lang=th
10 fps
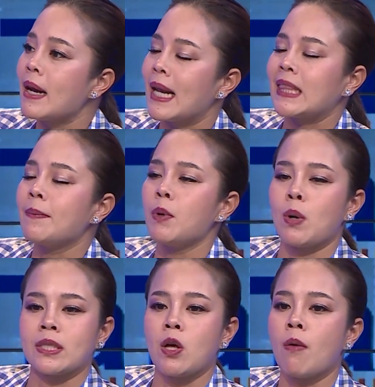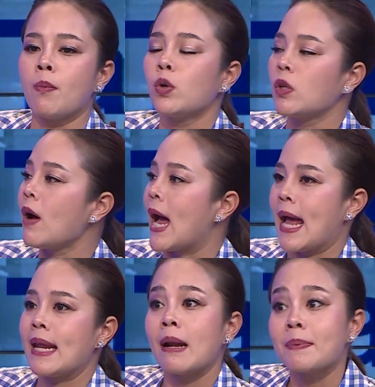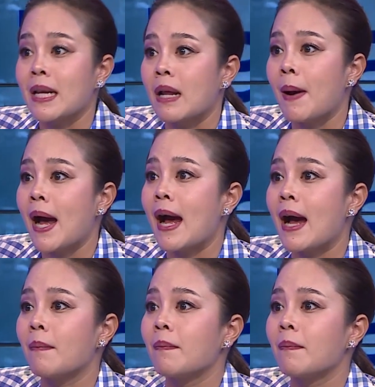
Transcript: และตำรวจซ้อมผู้ต้องหาให้รับสารภาพ